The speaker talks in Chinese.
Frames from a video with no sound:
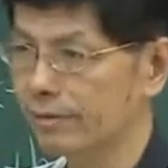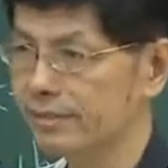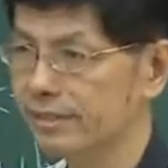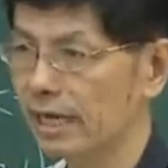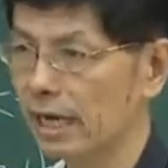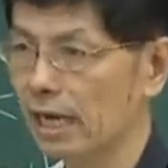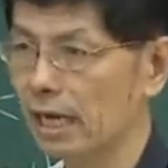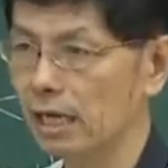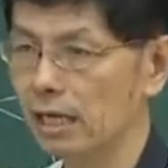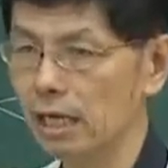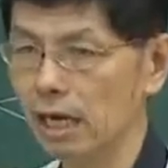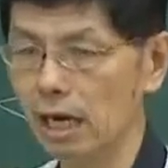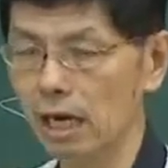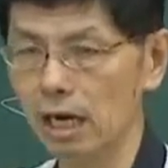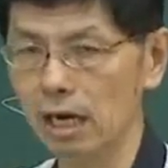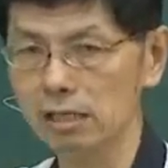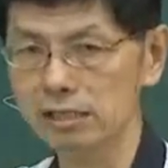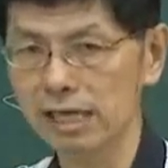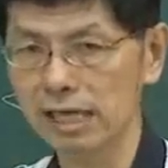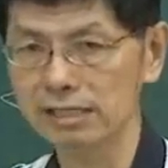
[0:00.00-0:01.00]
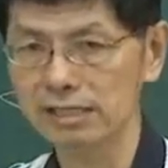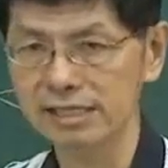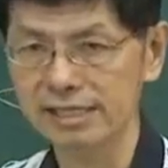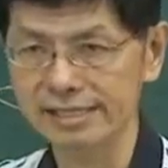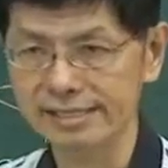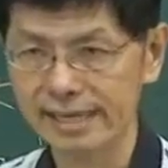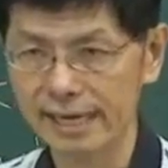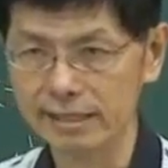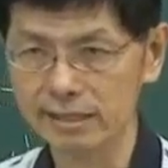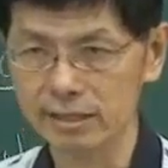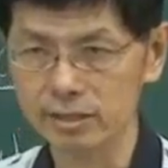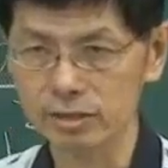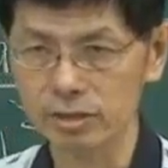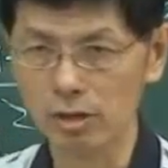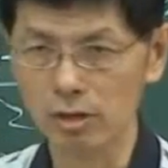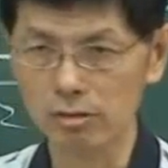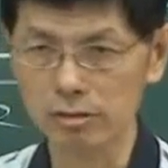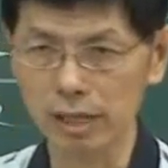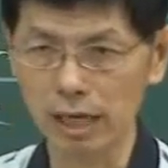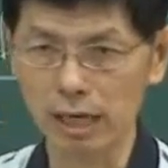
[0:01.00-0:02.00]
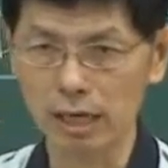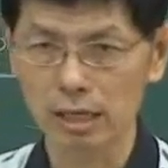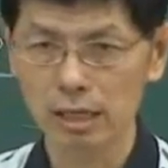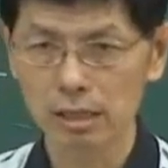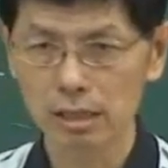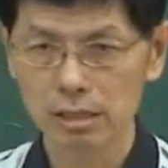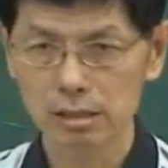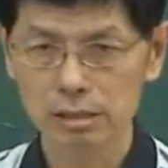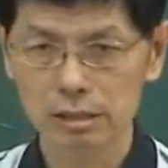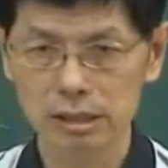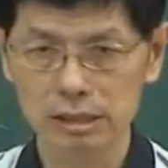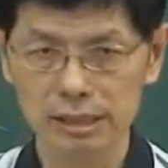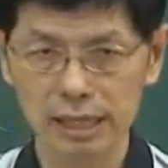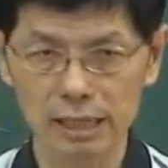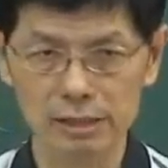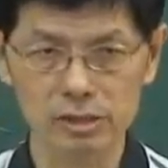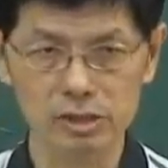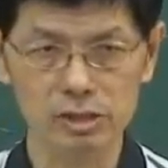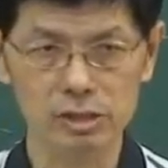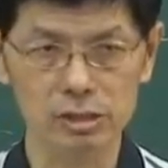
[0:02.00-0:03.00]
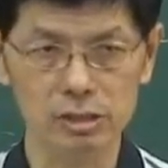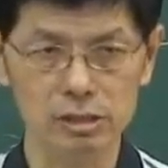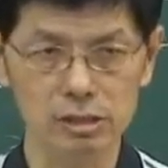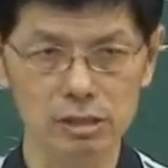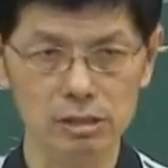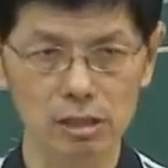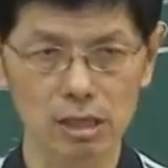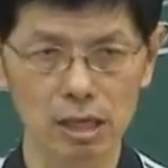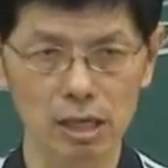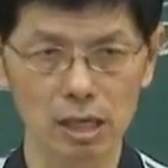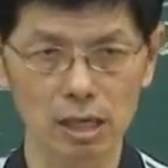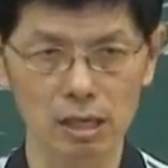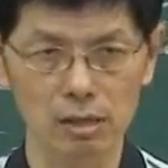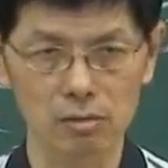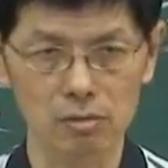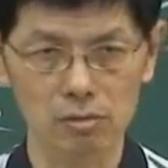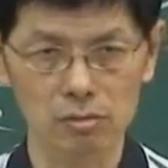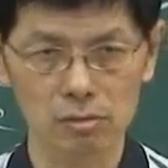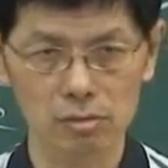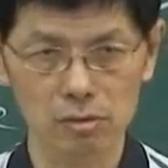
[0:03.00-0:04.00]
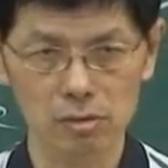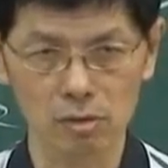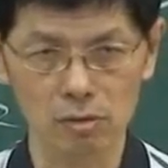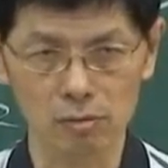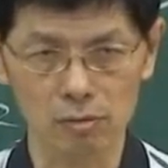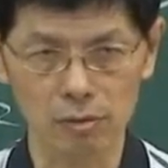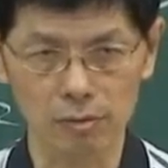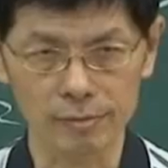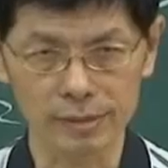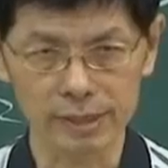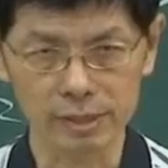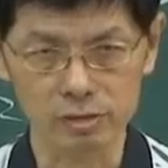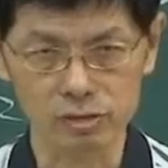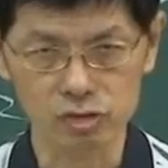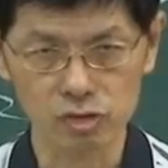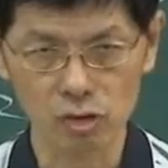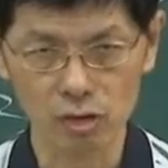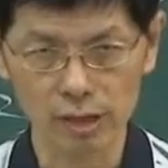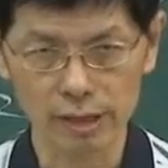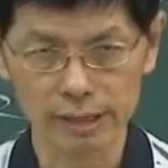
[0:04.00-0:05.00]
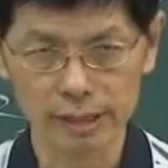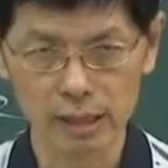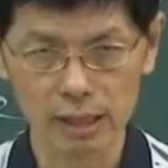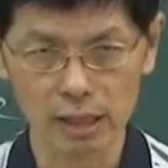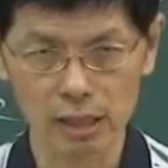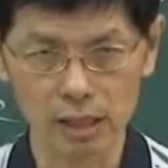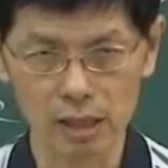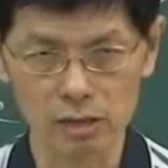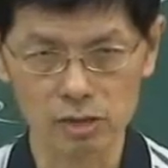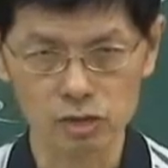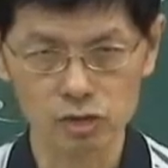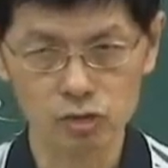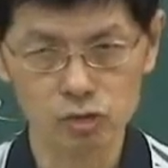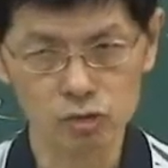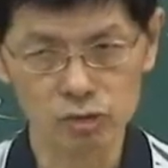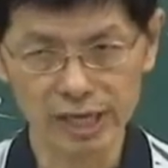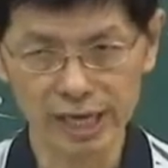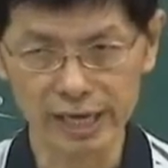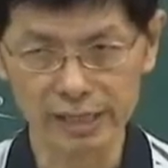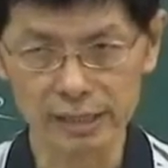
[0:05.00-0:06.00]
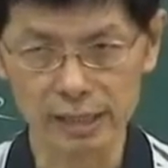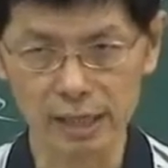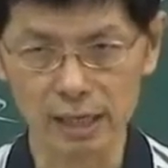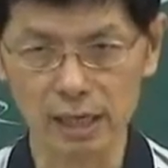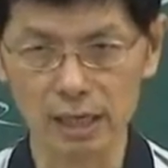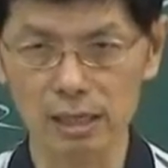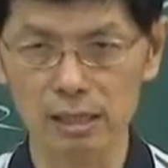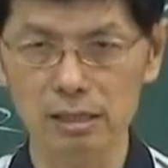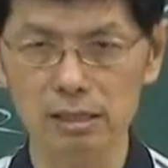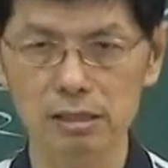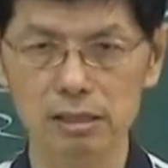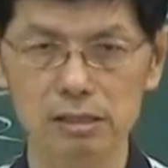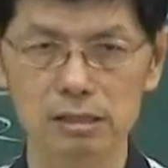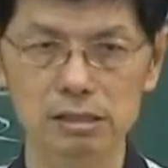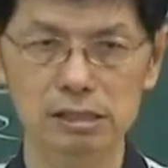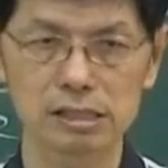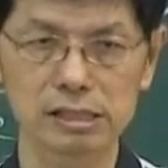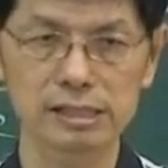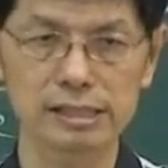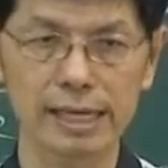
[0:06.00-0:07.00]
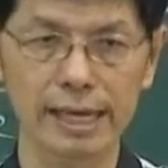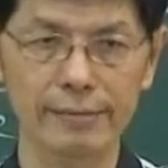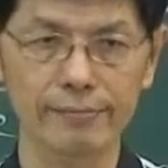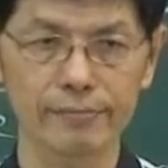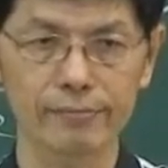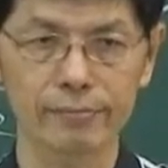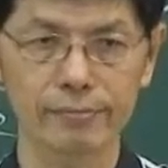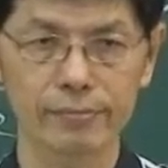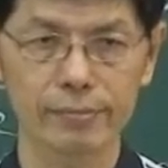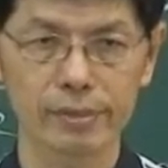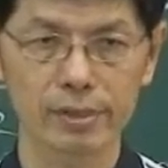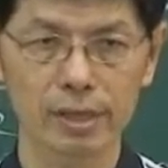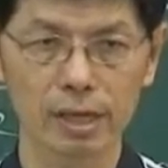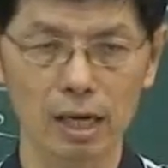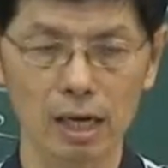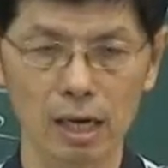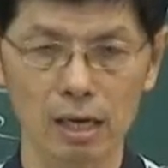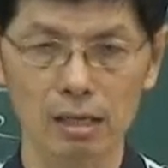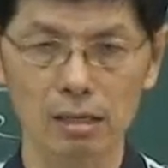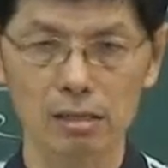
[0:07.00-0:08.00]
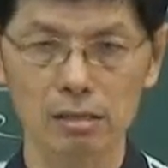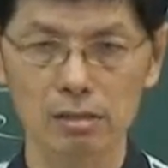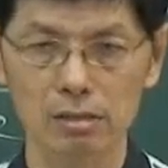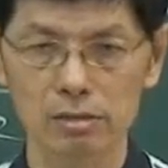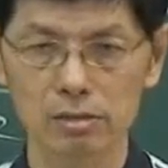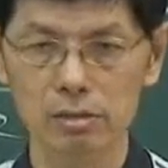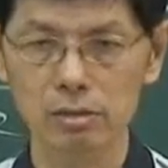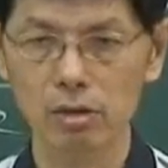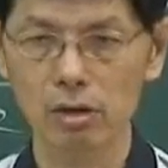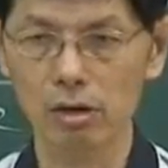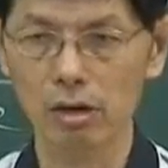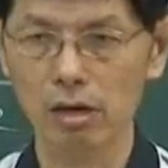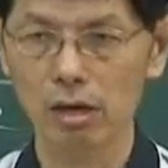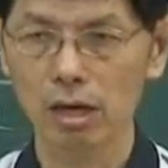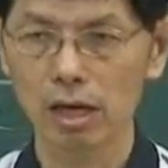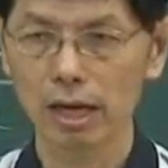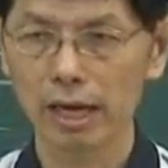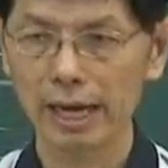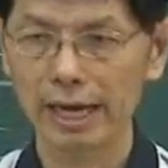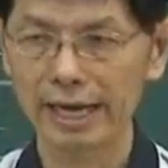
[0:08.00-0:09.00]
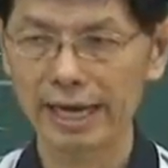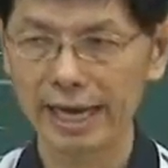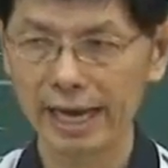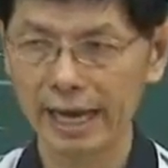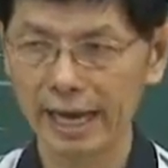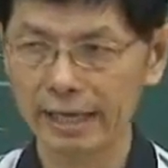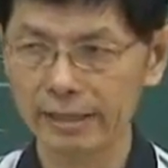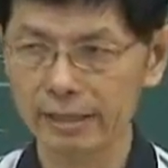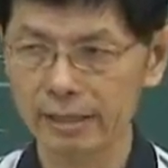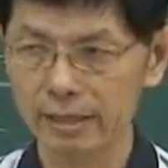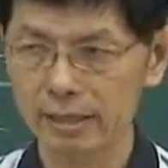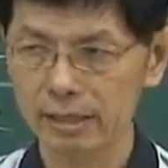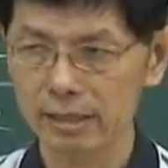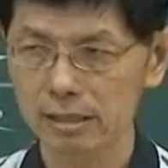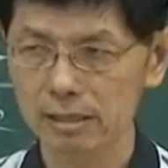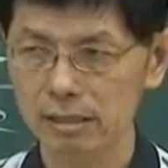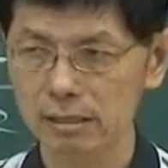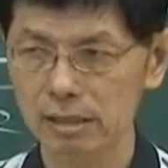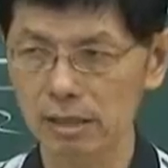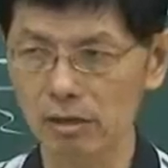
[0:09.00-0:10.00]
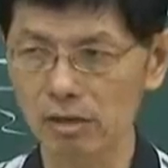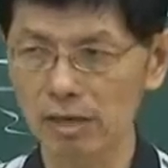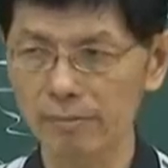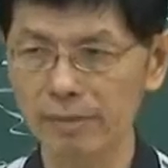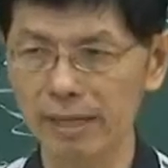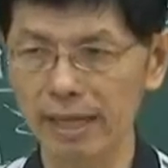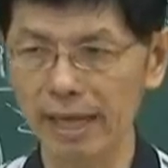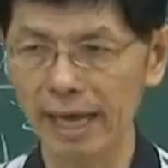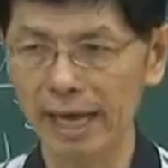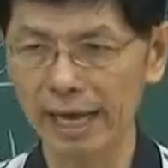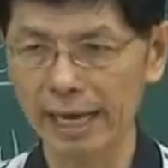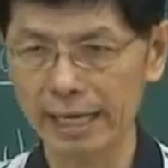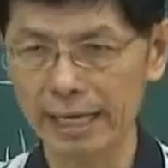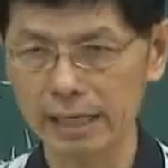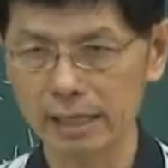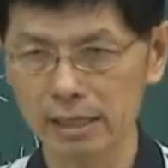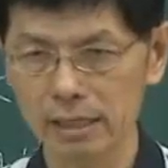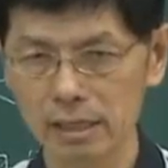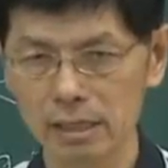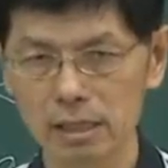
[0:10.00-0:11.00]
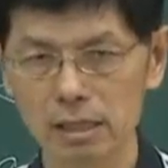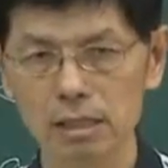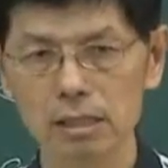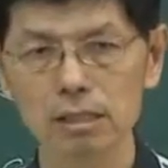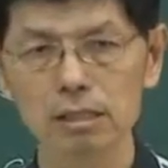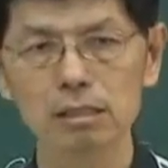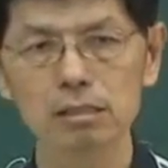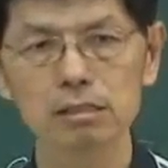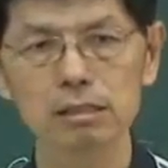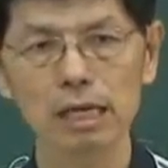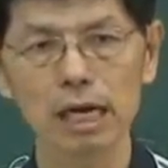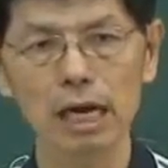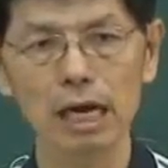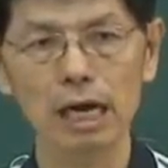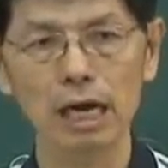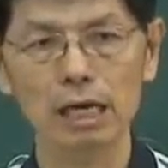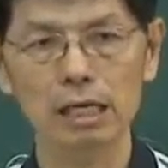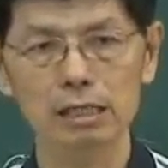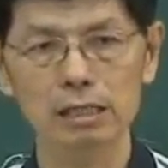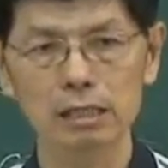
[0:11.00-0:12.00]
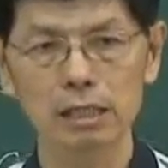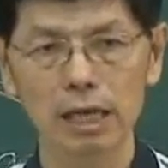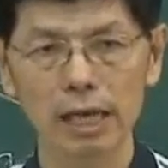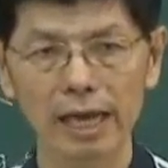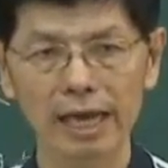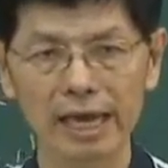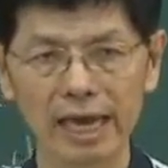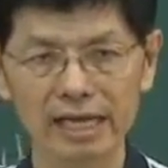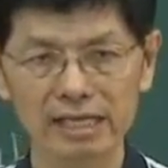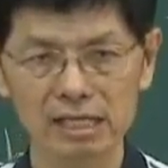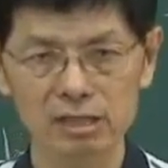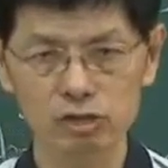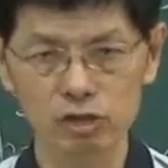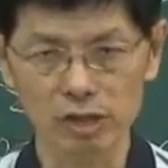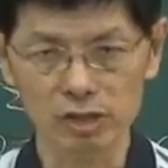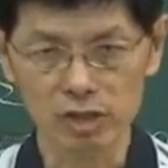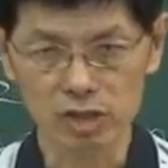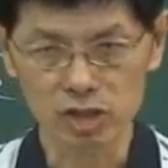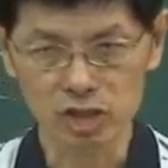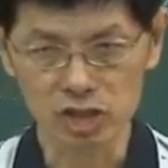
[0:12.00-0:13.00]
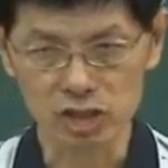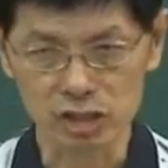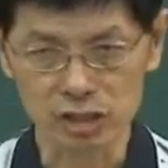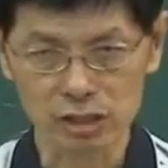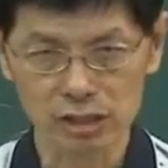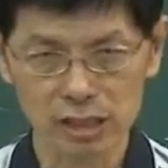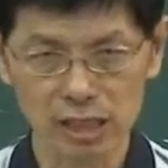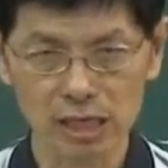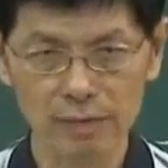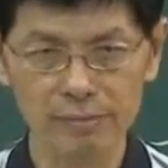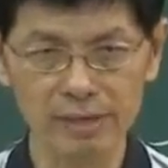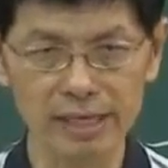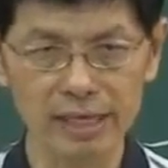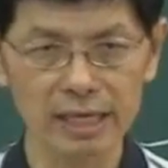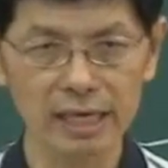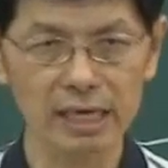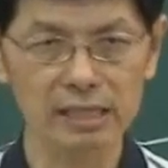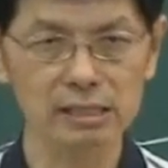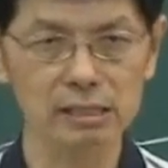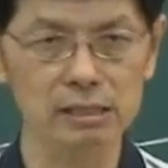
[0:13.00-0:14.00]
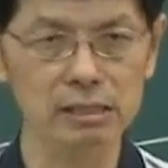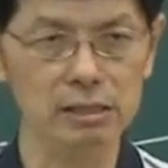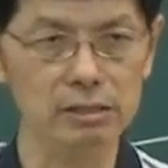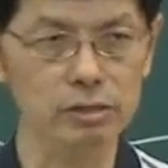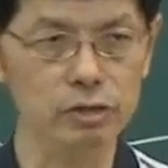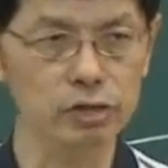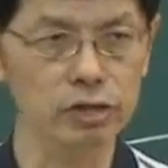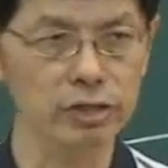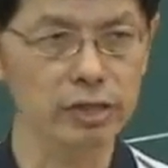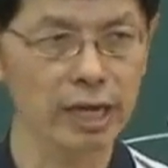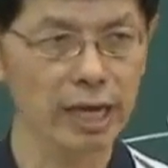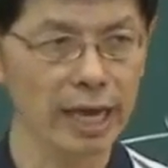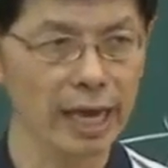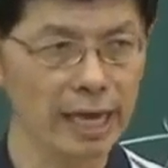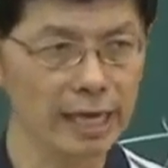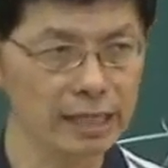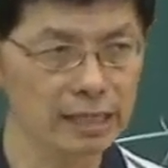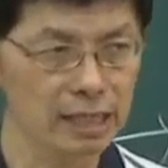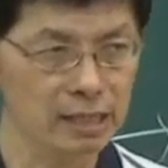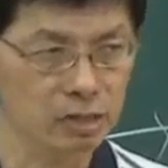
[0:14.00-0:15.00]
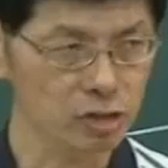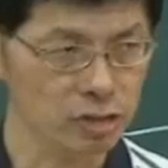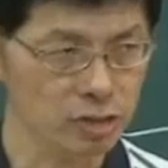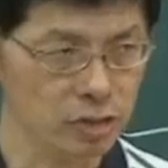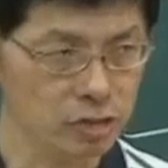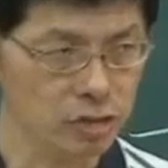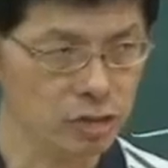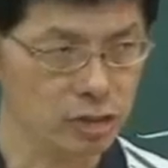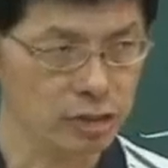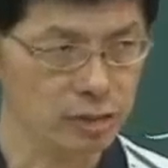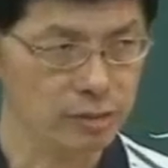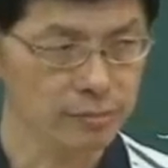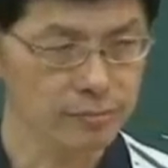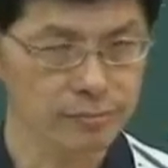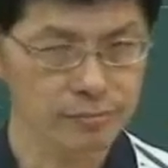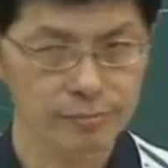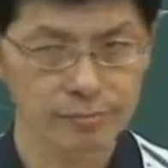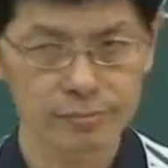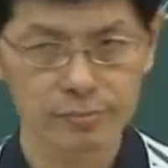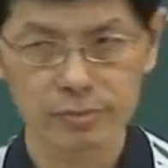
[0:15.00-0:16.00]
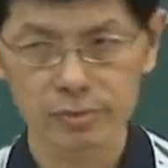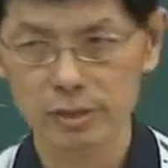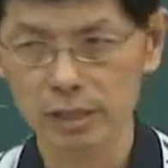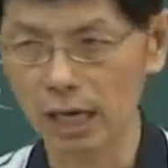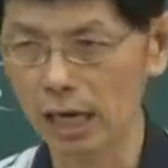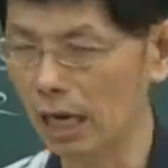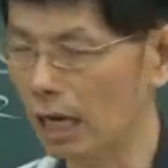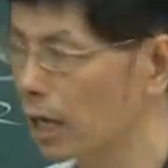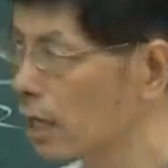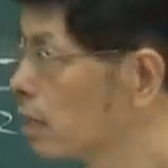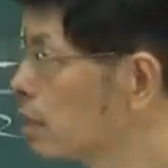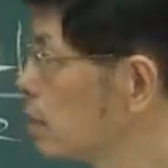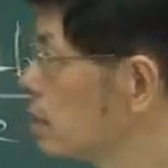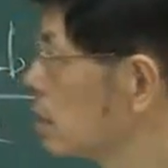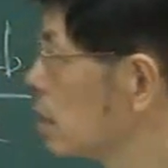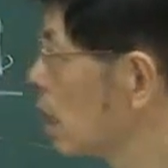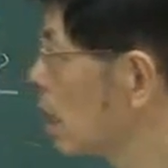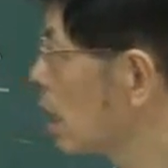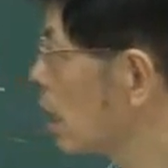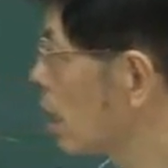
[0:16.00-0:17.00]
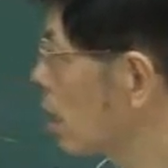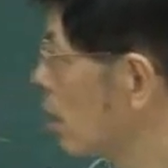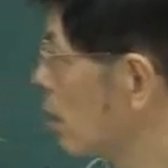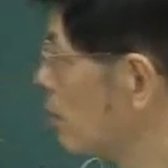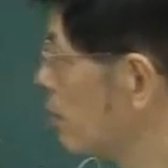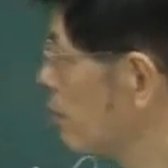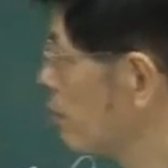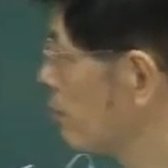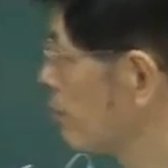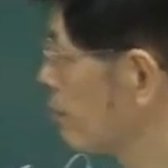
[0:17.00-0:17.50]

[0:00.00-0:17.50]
我们在啊上星期三的时候呢，实际上是呃，我我们又做了一个数列的极限，啊，如果 a n 有 limit a，那 a n 的绝对值的 limit 应该是等于 a绝对值，那呃，